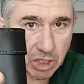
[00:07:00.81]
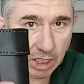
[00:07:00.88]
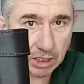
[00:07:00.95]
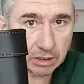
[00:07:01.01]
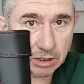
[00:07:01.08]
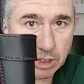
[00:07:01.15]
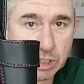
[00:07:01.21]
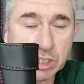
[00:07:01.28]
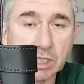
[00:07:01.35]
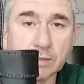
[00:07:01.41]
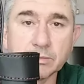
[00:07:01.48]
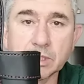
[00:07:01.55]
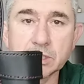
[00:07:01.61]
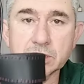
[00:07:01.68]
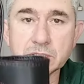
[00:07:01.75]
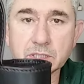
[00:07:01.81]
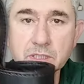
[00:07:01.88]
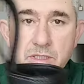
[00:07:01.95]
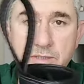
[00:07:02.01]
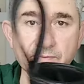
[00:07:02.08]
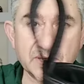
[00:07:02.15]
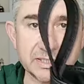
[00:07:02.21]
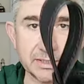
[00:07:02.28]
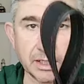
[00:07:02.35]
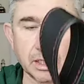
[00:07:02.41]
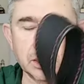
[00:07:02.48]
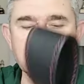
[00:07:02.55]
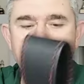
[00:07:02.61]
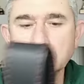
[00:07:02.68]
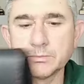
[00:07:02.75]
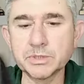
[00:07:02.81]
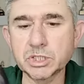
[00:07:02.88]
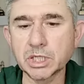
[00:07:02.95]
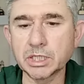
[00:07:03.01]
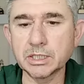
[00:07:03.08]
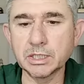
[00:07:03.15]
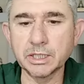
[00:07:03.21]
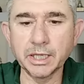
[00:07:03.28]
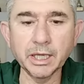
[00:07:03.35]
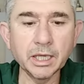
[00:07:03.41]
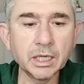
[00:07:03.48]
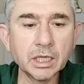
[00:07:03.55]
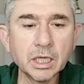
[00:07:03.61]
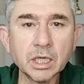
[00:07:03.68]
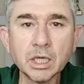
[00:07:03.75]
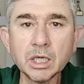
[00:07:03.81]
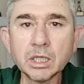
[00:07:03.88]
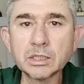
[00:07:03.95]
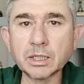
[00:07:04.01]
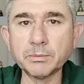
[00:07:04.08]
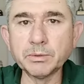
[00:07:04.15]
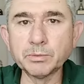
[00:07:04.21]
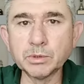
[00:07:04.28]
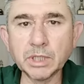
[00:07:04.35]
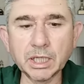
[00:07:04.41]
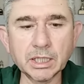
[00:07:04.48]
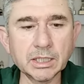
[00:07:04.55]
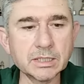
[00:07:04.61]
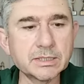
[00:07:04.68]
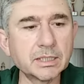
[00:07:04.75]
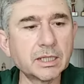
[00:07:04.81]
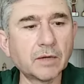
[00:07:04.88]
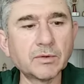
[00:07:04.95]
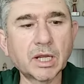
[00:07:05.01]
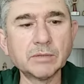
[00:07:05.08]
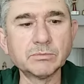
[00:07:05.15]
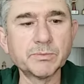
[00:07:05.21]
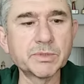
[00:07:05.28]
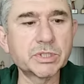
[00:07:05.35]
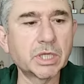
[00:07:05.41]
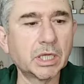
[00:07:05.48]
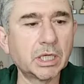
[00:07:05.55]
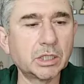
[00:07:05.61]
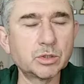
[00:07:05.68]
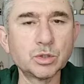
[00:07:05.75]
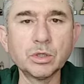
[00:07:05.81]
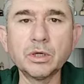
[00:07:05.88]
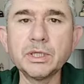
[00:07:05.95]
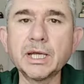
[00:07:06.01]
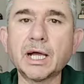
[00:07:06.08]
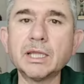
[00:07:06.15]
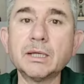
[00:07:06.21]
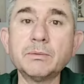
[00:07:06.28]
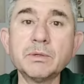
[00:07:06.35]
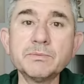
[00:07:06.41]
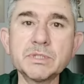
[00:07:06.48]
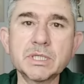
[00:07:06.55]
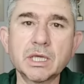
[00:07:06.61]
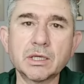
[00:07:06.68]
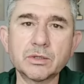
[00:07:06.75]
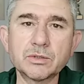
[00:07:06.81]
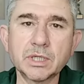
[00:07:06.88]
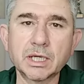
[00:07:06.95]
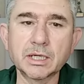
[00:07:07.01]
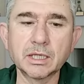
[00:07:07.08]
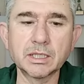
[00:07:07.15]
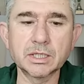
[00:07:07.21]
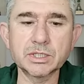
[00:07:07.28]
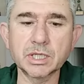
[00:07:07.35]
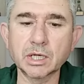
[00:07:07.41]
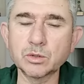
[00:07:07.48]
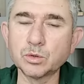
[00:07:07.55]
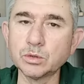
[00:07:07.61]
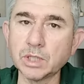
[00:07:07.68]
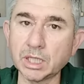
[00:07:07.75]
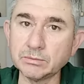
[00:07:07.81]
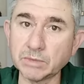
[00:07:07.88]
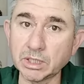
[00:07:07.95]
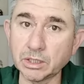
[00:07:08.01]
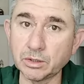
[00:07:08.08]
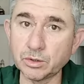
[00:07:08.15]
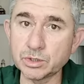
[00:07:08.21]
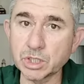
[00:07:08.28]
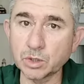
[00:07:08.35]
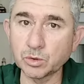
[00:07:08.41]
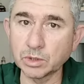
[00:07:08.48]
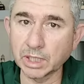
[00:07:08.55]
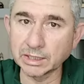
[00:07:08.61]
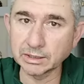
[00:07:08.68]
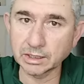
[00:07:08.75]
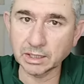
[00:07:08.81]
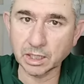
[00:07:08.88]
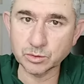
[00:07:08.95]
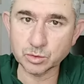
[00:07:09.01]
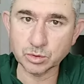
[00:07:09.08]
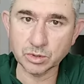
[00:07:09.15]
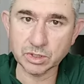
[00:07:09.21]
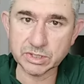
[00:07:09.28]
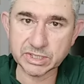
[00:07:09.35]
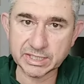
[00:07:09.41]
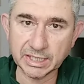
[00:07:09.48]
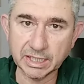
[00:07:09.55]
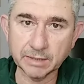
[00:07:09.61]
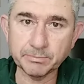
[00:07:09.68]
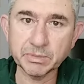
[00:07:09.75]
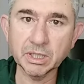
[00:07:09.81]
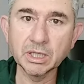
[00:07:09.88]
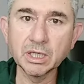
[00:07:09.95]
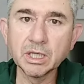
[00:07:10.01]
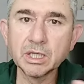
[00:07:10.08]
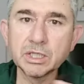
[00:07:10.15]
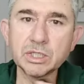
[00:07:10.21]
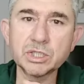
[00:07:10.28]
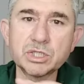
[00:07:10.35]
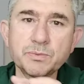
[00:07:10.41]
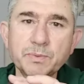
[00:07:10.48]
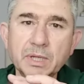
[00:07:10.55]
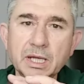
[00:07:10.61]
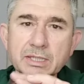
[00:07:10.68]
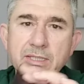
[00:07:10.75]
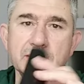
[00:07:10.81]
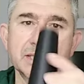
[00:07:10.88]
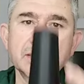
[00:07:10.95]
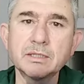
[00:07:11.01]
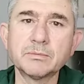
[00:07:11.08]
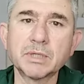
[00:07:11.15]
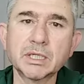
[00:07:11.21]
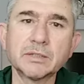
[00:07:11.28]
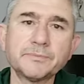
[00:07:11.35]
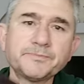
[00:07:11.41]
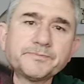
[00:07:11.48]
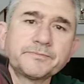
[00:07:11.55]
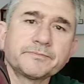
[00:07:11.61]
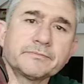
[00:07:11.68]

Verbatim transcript: bıçak taşıyabilirsiniz ve sağlıklı bir şekilde. Tabi bunlara nasıl davranmamız gerekiyor? Yağlamamız gerekiyor arkadaşlar. Kullanmadan önce kullandıktan sonra silip içi plastiktir bakın.